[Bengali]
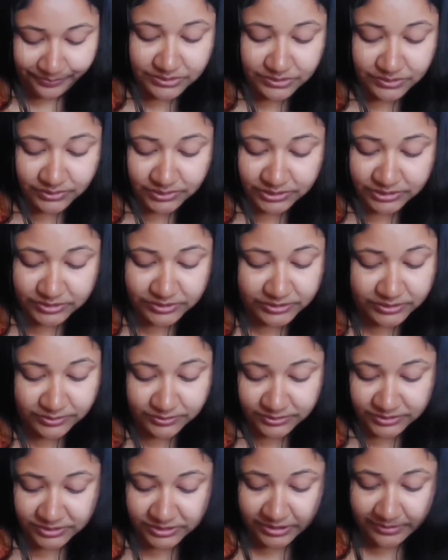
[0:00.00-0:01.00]
জলদি জলদি
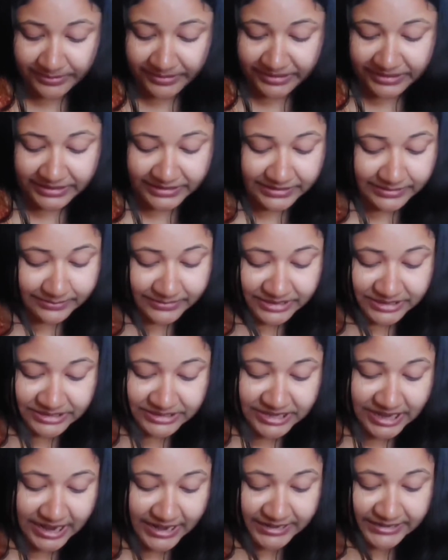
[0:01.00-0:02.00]
করতে হবে কেন আমার
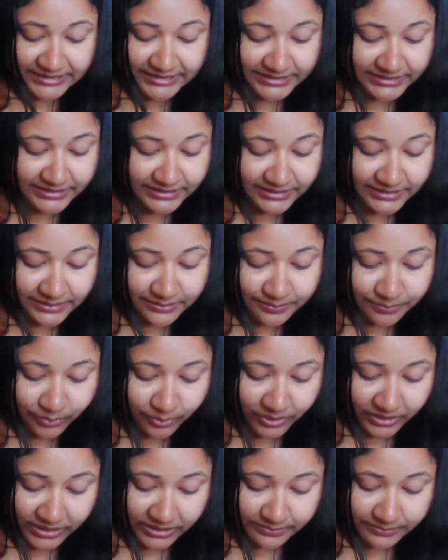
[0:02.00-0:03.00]
শাড়ি
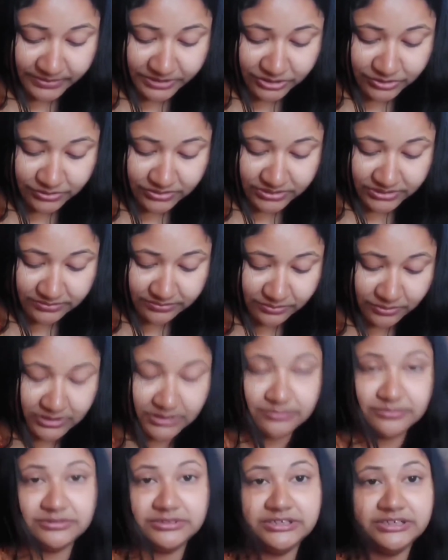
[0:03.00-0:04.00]
পরার পেছনে
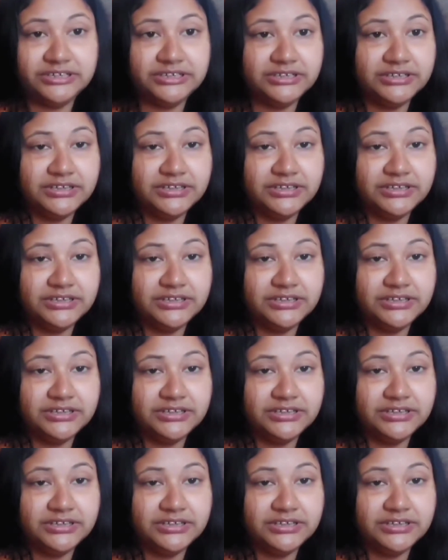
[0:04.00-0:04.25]
মোটামুটি